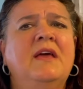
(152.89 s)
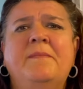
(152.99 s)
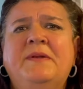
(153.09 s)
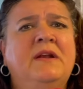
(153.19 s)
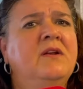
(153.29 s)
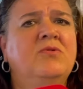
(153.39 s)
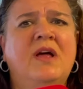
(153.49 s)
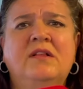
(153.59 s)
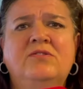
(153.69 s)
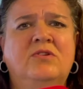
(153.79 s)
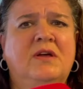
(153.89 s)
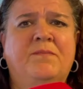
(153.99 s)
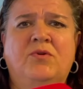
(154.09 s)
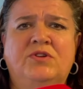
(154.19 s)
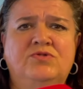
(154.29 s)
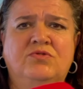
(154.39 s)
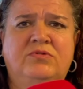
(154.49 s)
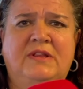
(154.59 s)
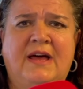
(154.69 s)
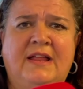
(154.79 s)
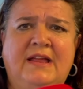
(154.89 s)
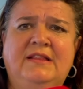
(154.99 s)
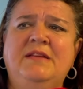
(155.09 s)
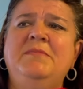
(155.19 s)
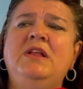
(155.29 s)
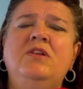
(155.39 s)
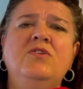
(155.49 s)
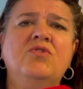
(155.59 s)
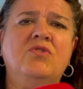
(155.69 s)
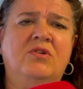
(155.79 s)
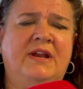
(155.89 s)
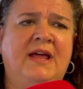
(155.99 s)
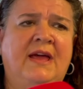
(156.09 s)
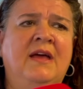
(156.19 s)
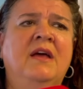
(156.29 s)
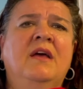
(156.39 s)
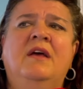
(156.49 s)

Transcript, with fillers: e aprirne un altro che può risultare di migliore